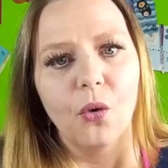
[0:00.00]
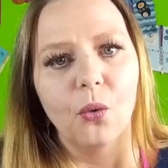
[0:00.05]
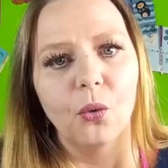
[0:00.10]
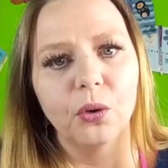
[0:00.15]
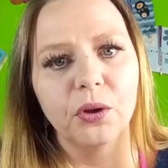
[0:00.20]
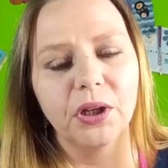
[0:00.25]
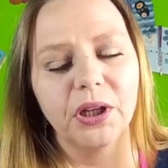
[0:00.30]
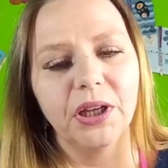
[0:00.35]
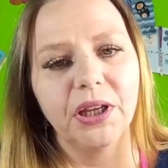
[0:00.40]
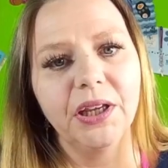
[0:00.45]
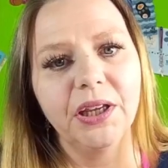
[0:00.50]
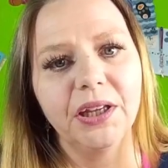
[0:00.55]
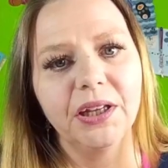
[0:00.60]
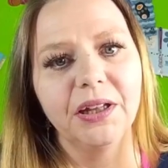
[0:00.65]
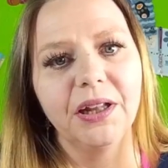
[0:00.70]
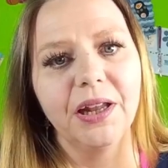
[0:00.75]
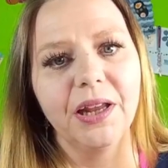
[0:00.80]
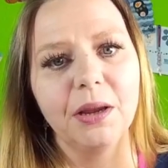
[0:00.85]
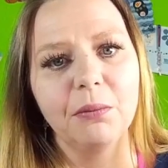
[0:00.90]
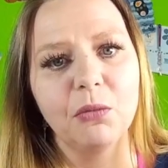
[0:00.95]
Und
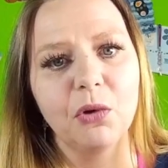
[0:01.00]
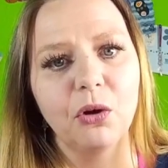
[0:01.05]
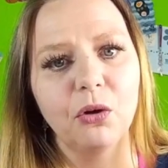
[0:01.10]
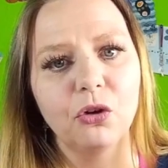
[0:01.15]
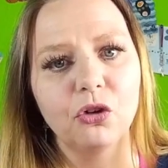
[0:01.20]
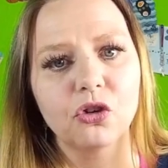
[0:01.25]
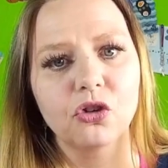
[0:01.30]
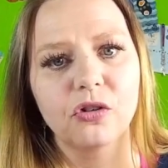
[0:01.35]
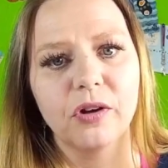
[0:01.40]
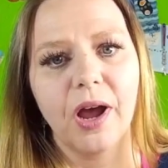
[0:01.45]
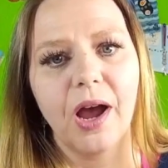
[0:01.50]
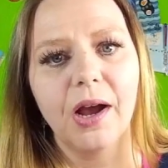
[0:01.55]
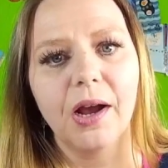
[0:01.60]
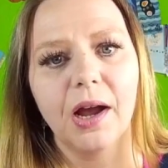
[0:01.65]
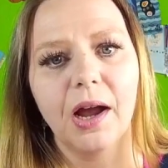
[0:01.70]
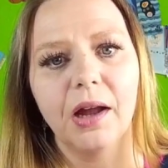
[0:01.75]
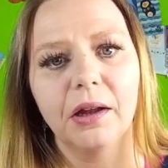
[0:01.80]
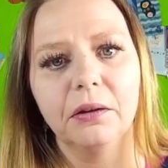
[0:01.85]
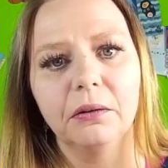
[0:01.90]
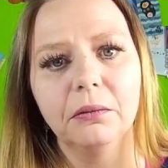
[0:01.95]
ich nehme
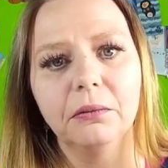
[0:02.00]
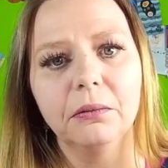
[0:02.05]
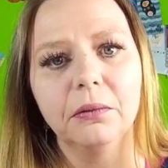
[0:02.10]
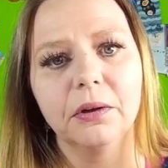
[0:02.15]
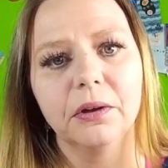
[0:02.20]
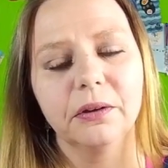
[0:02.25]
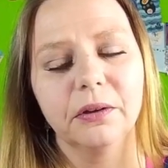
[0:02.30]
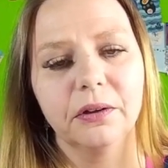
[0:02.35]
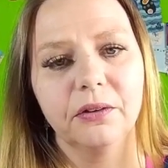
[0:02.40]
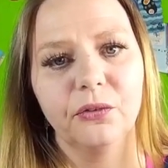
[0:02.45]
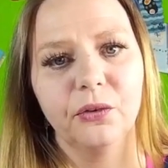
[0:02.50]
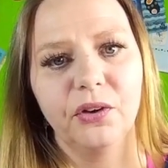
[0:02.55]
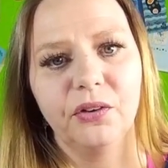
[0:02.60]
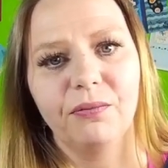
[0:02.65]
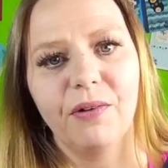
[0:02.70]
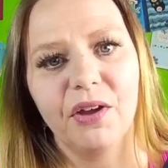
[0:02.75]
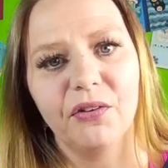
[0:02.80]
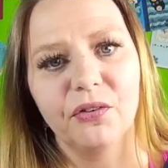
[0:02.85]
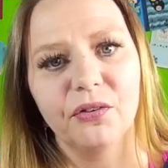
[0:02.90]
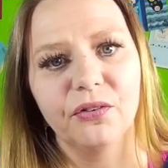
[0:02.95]
stark an, also
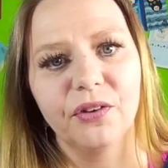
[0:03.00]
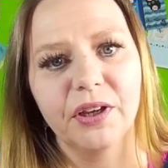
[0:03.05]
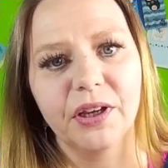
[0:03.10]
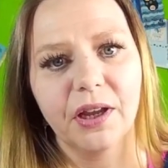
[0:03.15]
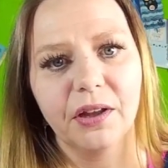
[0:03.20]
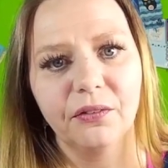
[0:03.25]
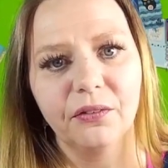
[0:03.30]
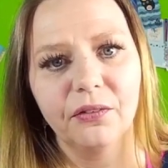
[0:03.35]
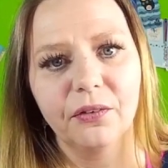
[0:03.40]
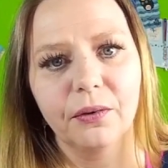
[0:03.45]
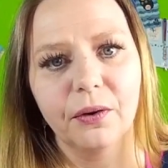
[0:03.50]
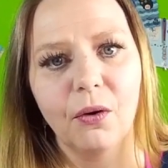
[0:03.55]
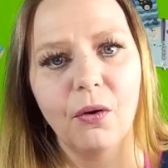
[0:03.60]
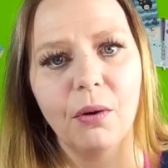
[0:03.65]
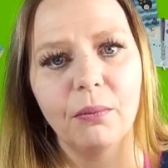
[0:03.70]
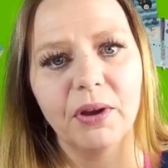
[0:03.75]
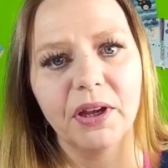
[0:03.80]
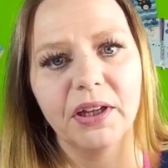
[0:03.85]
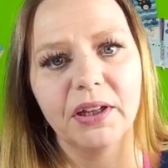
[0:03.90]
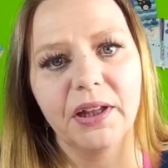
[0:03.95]
ich weiß es nicht ganz
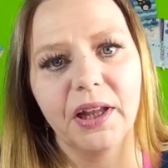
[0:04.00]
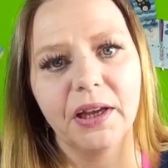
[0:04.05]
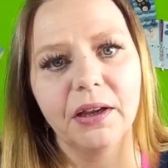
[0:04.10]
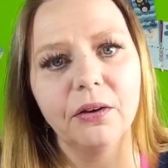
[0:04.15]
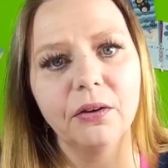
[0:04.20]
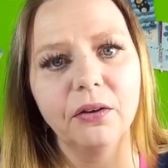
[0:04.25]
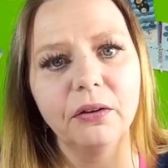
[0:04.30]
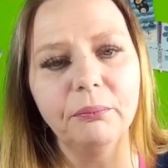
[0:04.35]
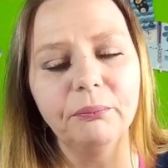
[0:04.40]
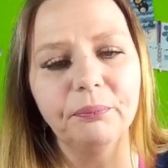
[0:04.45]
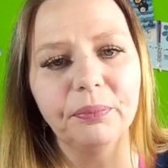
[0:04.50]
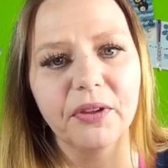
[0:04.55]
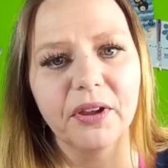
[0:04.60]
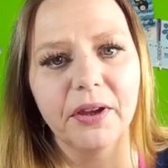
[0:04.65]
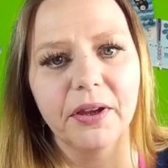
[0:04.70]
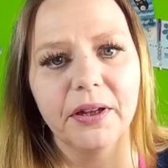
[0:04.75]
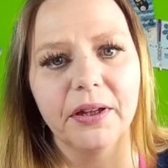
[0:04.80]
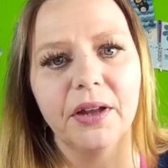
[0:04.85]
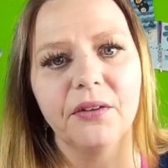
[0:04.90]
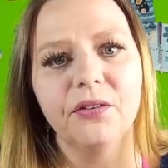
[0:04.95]
genau, aber ich denke,
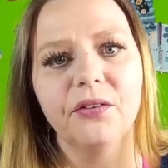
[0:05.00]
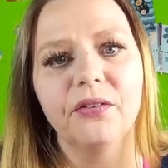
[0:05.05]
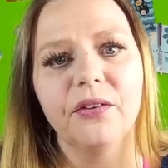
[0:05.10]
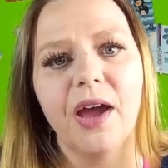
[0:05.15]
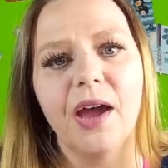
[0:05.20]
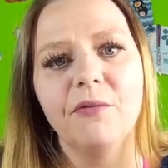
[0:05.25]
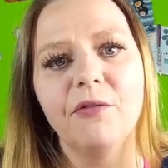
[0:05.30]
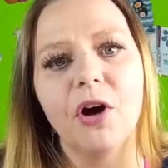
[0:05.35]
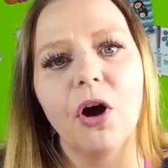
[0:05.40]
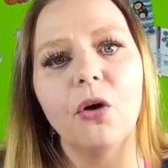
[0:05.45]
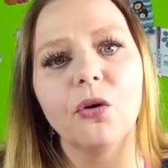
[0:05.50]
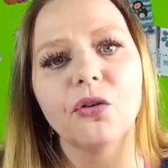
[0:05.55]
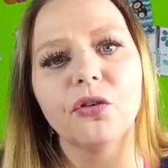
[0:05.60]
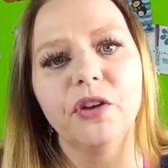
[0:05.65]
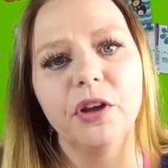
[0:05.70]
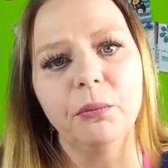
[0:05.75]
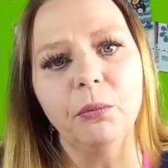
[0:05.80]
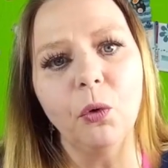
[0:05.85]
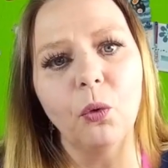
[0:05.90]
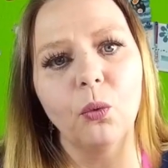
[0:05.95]
dass es einfach
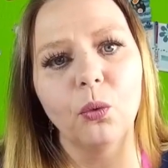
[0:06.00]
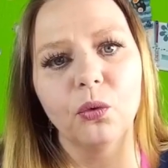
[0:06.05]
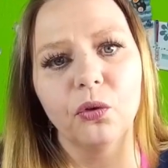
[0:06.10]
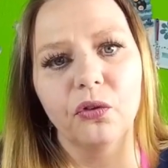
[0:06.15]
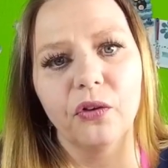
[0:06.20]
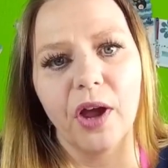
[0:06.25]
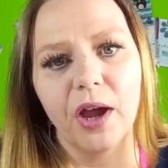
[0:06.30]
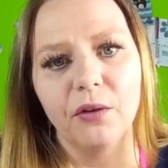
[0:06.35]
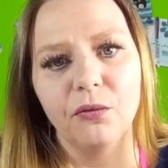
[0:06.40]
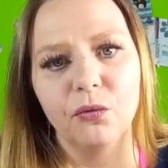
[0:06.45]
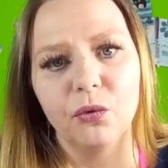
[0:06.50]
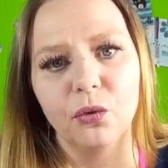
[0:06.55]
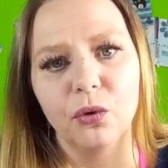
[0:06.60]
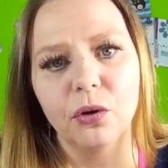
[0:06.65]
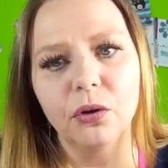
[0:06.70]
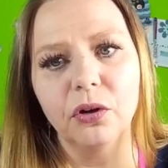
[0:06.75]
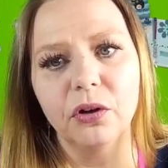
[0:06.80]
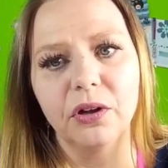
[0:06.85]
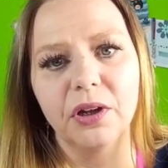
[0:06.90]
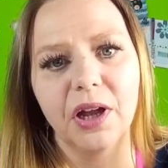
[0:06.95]
aus dem Grund sein
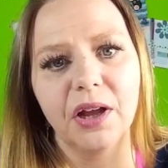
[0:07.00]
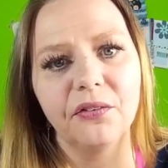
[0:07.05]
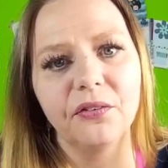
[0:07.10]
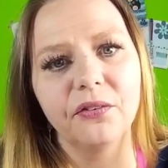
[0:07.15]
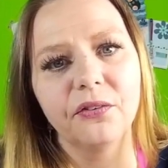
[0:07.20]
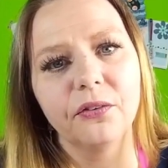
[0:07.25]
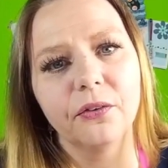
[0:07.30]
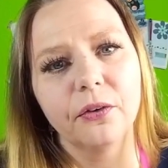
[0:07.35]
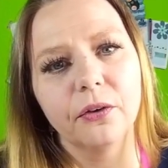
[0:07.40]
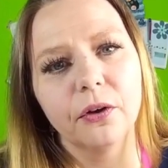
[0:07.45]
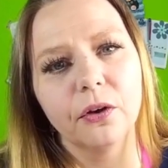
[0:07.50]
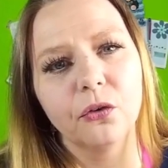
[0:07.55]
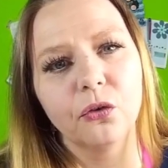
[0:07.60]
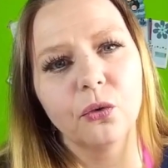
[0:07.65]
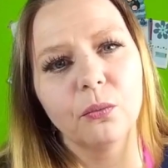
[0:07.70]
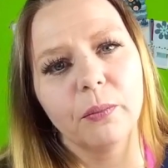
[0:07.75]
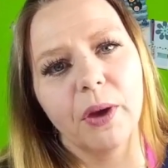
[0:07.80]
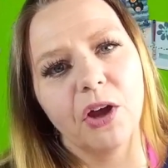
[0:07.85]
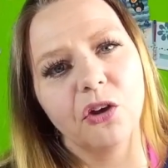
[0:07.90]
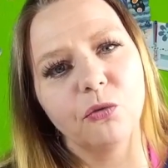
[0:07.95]
wird, dass äh,
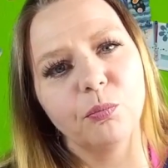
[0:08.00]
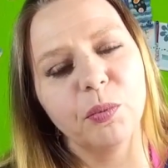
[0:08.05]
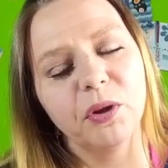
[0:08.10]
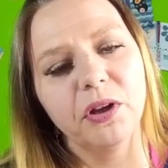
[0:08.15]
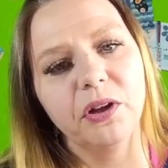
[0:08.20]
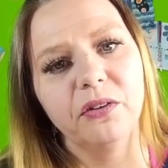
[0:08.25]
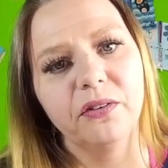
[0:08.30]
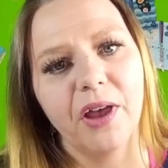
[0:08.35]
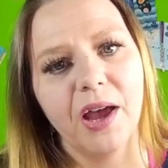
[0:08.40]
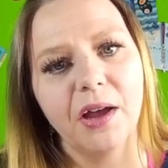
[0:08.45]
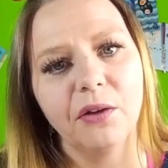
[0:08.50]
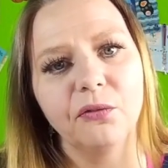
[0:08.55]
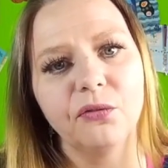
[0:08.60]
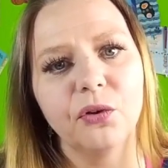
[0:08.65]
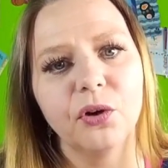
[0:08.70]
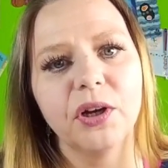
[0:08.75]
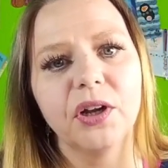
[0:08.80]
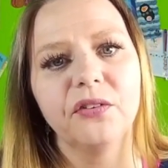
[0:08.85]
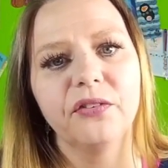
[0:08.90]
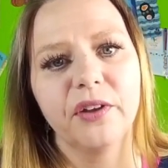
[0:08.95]
zum Beispiel die Sachen
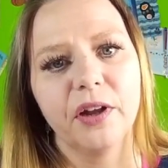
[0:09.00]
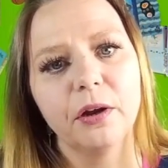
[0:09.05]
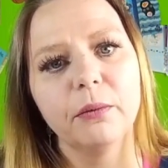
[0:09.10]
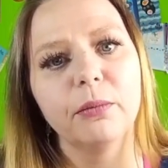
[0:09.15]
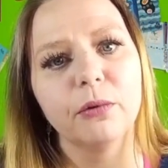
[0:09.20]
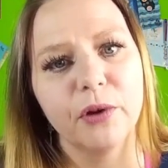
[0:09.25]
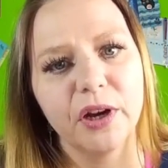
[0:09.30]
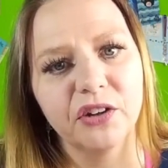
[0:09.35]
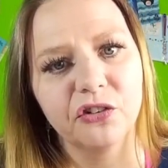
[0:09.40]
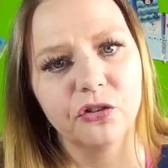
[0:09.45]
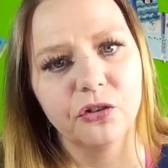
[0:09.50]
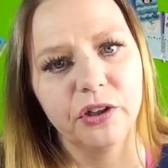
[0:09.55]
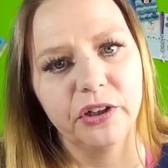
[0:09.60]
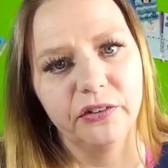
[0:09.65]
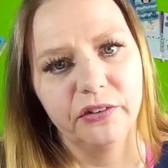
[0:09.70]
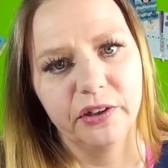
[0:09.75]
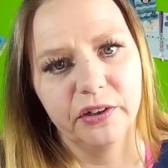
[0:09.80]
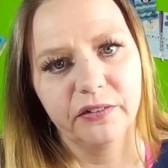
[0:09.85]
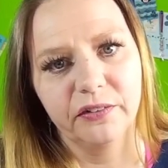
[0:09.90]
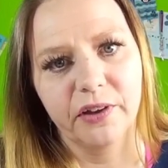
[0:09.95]
von der Celebration,
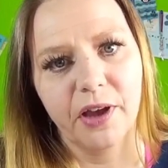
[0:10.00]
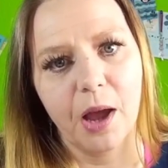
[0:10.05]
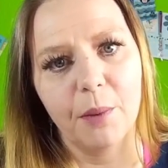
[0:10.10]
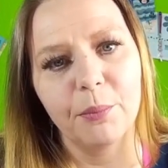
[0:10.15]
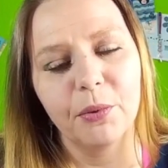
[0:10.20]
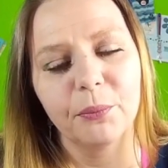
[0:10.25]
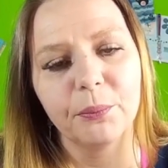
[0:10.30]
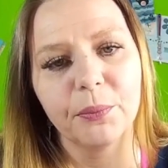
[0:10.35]
die es jetzt gab,